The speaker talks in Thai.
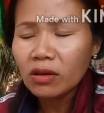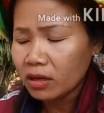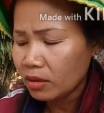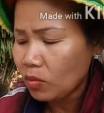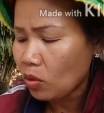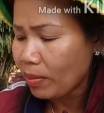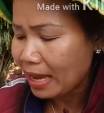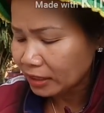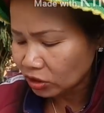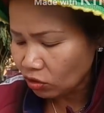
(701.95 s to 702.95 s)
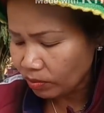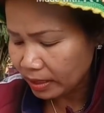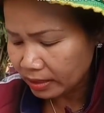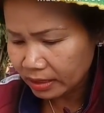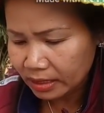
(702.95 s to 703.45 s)
ก็เลยบอกผ่านจอไป
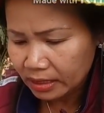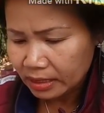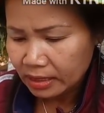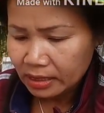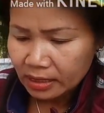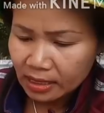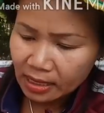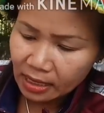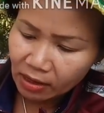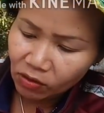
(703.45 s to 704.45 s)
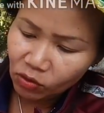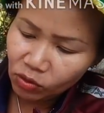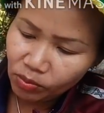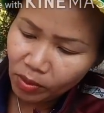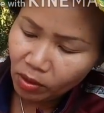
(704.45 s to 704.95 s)
เลยอันนี้ของ
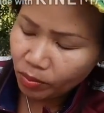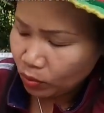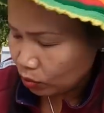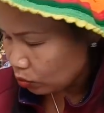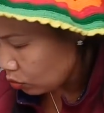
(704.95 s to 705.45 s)
คุณเปาะภู